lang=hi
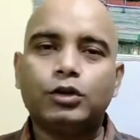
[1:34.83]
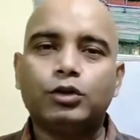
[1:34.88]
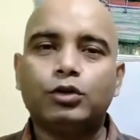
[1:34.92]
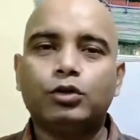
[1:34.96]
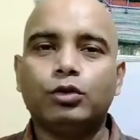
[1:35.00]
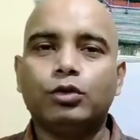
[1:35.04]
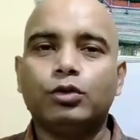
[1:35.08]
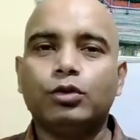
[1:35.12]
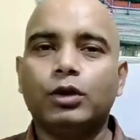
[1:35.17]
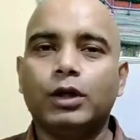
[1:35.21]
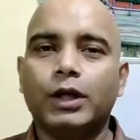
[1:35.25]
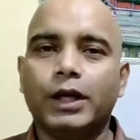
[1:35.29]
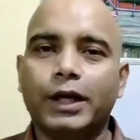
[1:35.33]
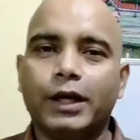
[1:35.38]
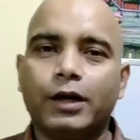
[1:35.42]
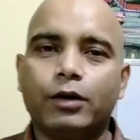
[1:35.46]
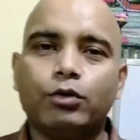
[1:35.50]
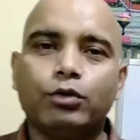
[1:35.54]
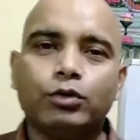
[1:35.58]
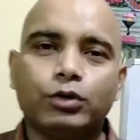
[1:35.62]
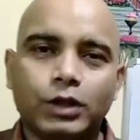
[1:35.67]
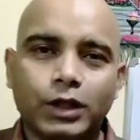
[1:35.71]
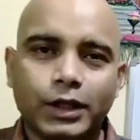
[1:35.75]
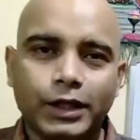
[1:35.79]
तो एक
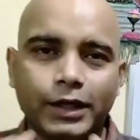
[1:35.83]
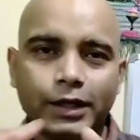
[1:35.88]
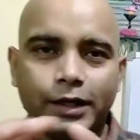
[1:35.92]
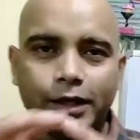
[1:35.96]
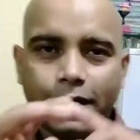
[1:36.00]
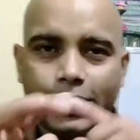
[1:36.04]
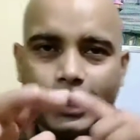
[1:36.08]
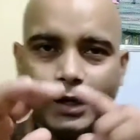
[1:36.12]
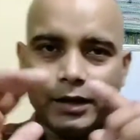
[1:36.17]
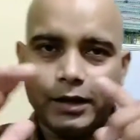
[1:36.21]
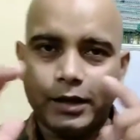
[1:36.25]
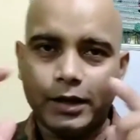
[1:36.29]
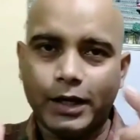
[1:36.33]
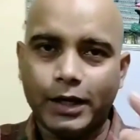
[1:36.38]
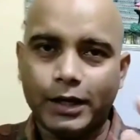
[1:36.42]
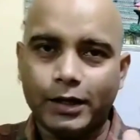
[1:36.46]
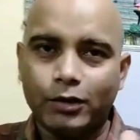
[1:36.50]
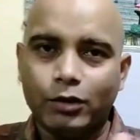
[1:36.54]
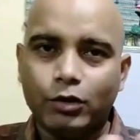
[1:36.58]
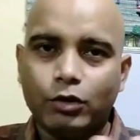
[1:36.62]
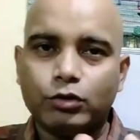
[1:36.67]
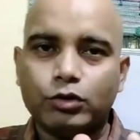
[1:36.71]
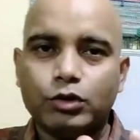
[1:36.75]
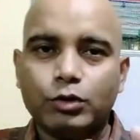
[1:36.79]
होता है
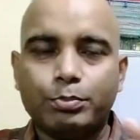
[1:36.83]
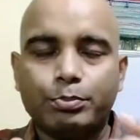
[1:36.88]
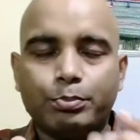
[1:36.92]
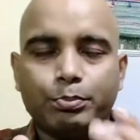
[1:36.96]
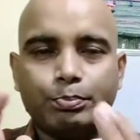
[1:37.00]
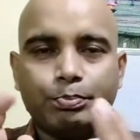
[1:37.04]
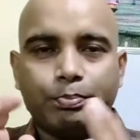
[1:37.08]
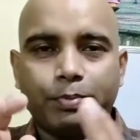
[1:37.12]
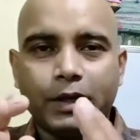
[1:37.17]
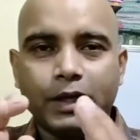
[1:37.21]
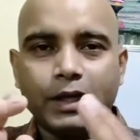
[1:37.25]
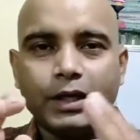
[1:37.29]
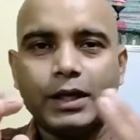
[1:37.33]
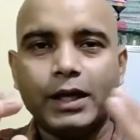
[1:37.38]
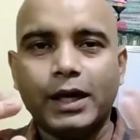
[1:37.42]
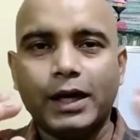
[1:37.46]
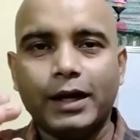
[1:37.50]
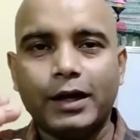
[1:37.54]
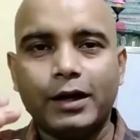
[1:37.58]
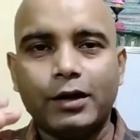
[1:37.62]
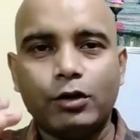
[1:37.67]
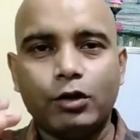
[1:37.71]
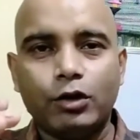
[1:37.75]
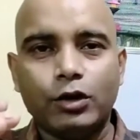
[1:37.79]
गैंगलियन तो प्री
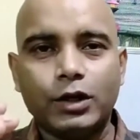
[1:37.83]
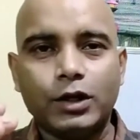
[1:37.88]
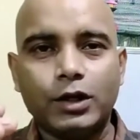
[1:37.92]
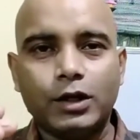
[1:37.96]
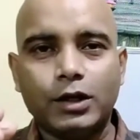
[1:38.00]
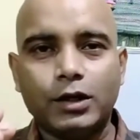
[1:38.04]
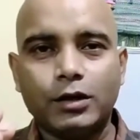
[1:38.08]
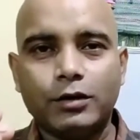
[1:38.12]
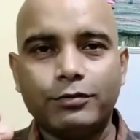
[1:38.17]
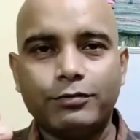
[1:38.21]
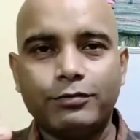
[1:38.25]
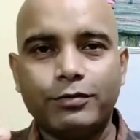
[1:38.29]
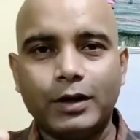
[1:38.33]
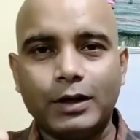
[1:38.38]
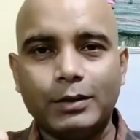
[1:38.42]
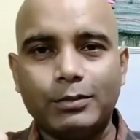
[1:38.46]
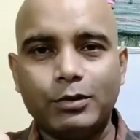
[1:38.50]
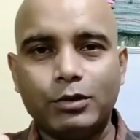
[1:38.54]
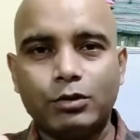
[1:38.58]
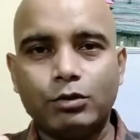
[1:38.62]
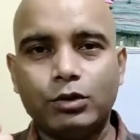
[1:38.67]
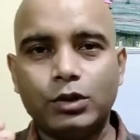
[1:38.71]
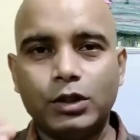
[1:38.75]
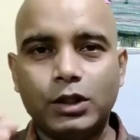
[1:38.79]
गैंगलियनिक नव
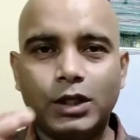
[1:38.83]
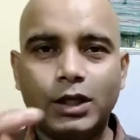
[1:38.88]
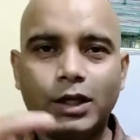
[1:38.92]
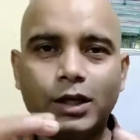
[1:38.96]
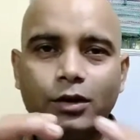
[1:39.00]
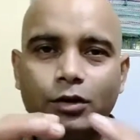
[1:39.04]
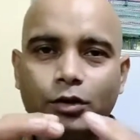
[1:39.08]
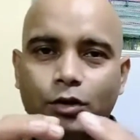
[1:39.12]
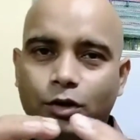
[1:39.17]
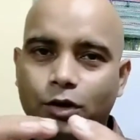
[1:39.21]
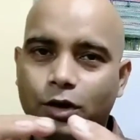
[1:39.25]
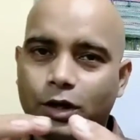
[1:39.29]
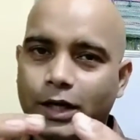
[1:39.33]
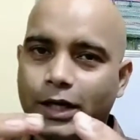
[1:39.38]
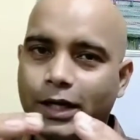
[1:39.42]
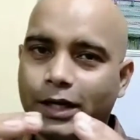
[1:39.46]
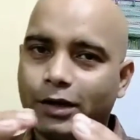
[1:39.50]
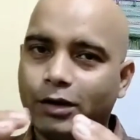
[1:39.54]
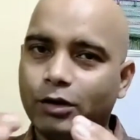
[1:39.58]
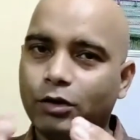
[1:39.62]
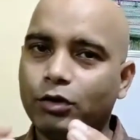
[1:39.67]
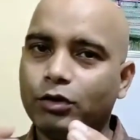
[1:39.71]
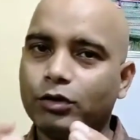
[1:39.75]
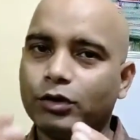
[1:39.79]
फाइबर होती हैं और
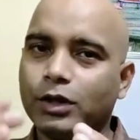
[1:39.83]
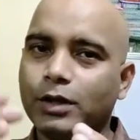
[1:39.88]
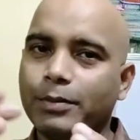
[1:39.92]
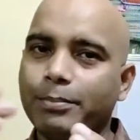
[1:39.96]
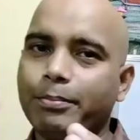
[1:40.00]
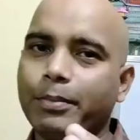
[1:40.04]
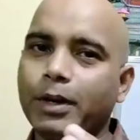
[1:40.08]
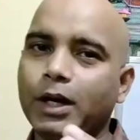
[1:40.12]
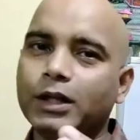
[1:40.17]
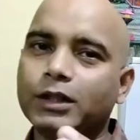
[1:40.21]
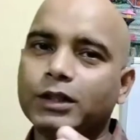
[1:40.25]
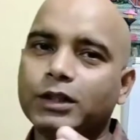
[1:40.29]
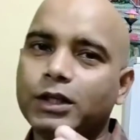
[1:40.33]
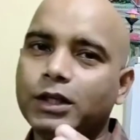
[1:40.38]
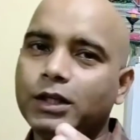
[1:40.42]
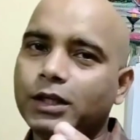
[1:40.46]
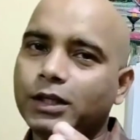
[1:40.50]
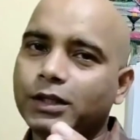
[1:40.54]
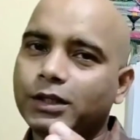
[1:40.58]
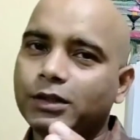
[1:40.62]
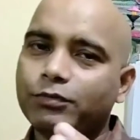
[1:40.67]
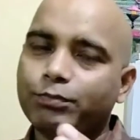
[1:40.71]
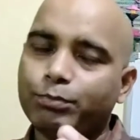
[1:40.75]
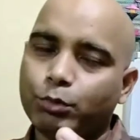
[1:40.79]
गैंगलियन के बाद की
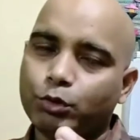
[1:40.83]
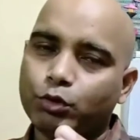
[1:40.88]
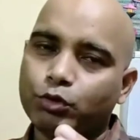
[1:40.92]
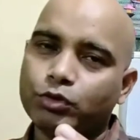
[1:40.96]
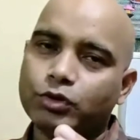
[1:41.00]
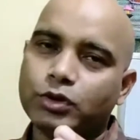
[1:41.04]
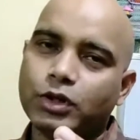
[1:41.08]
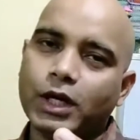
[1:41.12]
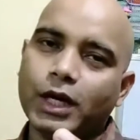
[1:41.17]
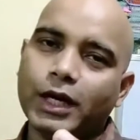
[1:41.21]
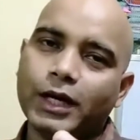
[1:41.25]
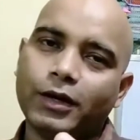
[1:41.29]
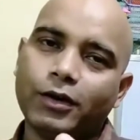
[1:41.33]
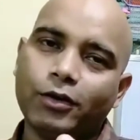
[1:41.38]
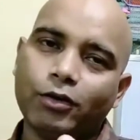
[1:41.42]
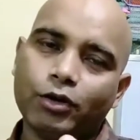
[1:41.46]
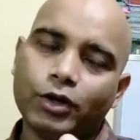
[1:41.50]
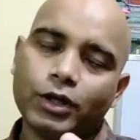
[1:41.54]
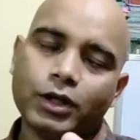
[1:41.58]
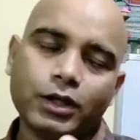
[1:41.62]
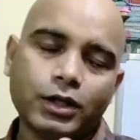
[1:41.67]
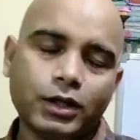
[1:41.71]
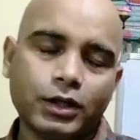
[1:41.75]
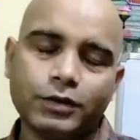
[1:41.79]
यानी पोस्ट
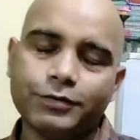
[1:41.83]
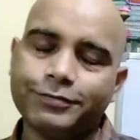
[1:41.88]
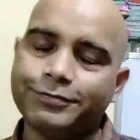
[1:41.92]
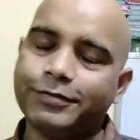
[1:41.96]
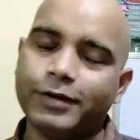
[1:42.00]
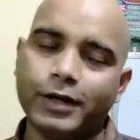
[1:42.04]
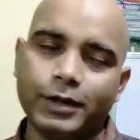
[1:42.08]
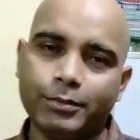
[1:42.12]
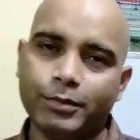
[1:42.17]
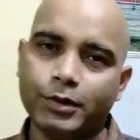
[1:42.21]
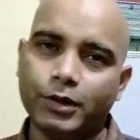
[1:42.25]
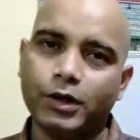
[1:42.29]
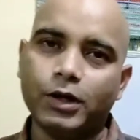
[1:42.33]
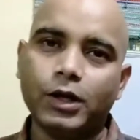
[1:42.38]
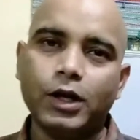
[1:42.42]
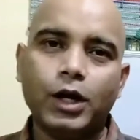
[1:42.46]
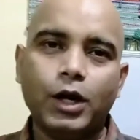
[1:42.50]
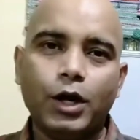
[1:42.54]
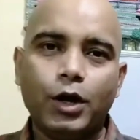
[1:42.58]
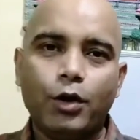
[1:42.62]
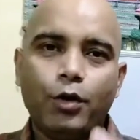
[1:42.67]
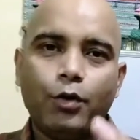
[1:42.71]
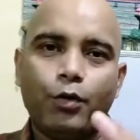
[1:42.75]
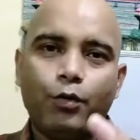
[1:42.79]
गैंगलियनिक नव फाइबर
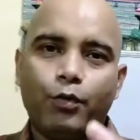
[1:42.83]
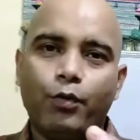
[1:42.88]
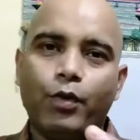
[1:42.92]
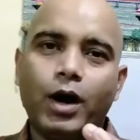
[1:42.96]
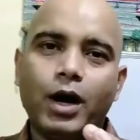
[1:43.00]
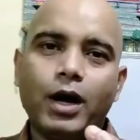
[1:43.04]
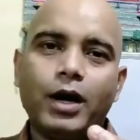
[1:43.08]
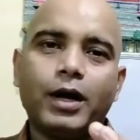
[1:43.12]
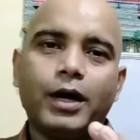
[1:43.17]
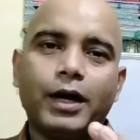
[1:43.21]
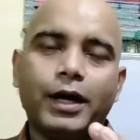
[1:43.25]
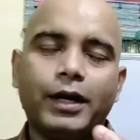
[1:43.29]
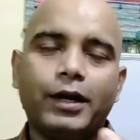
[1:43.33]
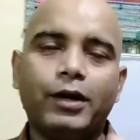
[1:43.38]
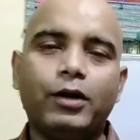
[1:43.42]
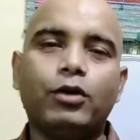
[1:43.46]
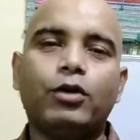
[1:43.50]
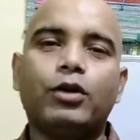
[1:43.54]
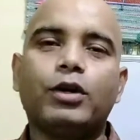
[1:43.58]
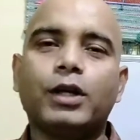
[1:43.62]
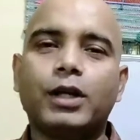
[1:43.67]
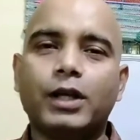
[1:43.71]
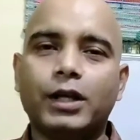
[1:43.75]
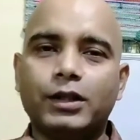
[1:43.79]
वहाँ
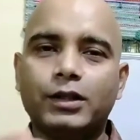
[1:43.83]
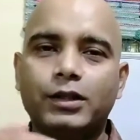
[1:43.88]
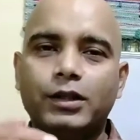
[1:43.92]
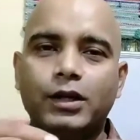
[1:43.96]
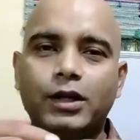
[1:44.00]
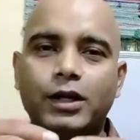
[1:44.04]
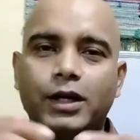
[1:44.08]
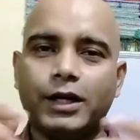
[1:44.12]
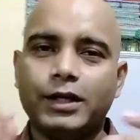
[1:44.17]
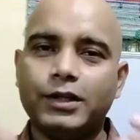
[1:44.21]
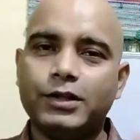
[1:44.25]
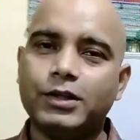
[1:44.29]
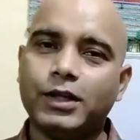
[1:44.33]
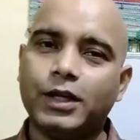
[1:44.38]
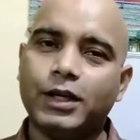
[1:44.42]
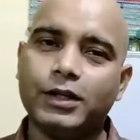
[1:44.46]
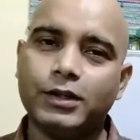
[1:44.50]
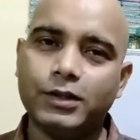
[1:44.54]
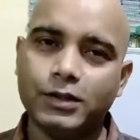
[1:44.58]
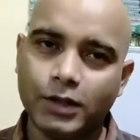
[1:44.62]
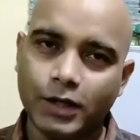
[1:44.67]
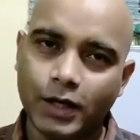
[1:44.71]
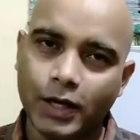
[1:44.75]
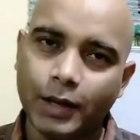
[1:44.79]
गैंगलियन के अंदर कई
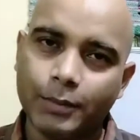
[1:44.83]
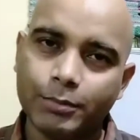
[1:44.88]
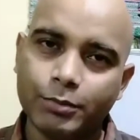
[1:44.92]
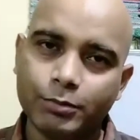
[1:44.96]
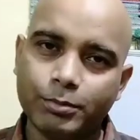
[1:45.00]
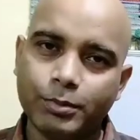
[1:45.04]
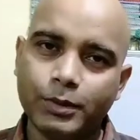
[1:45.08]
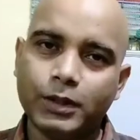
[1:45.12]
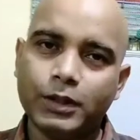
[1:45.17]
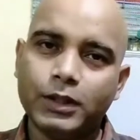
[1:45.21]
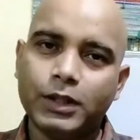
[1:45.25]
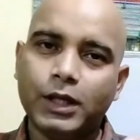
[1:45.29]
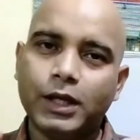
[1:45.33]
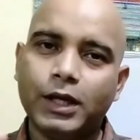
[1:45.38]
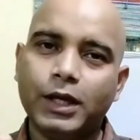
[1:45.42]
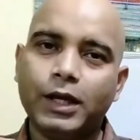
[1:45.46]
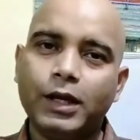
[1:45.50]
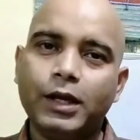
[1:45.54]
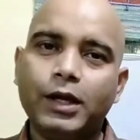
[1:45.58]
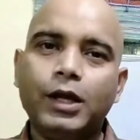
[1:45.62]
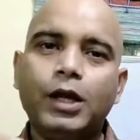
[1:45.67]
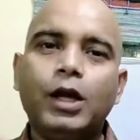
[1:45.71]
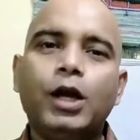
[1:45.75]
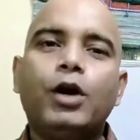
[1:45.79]
सारे सिनेप्स बनते हैं